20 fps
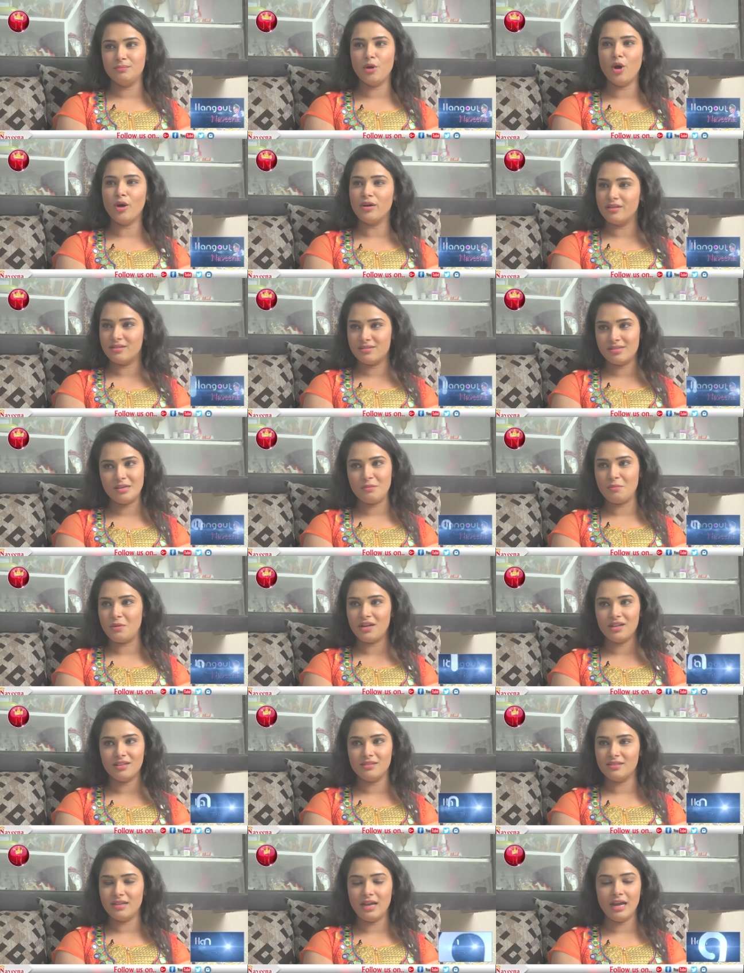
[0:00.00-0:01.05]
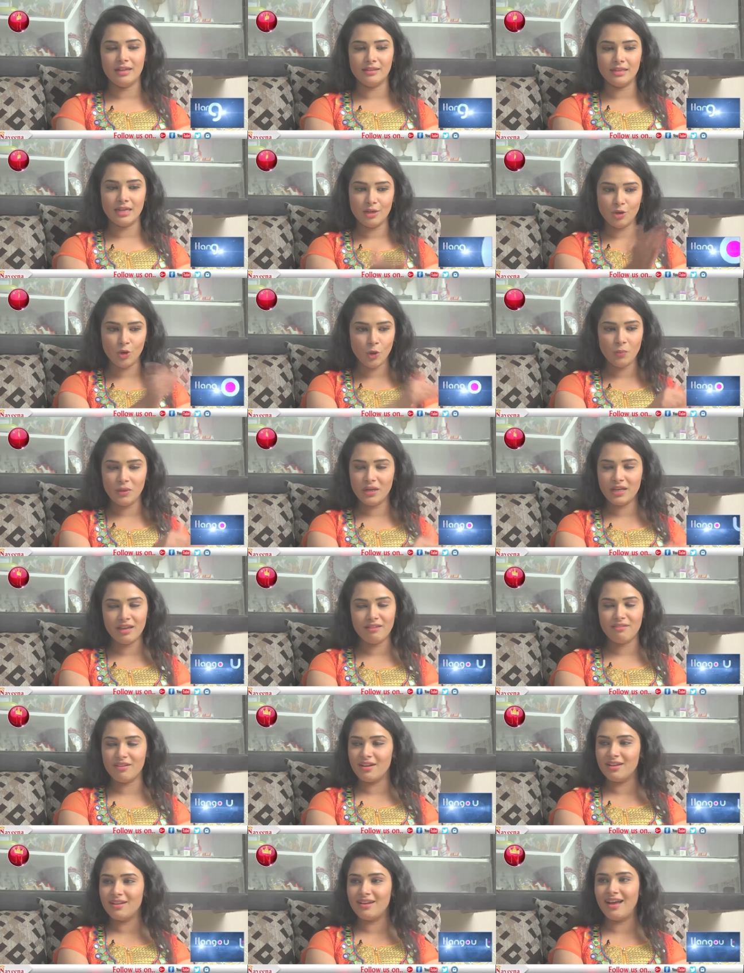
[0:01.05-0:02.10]
బార్డర్స్ అనమాట అంతే దాని లోపలికి
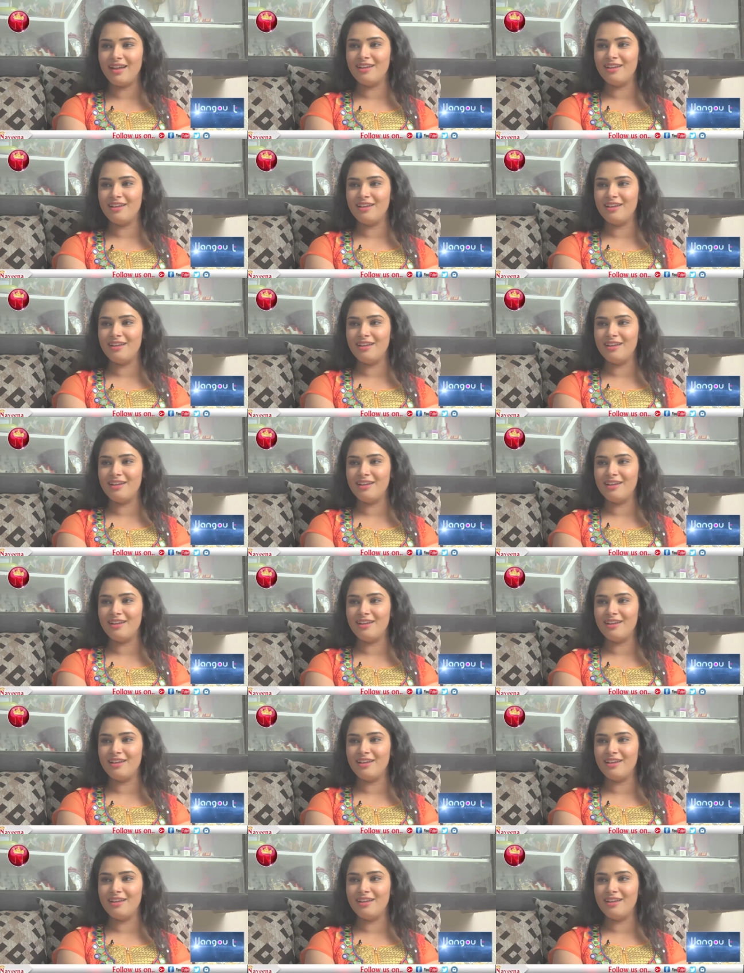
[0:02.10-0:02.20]
ఎవరిని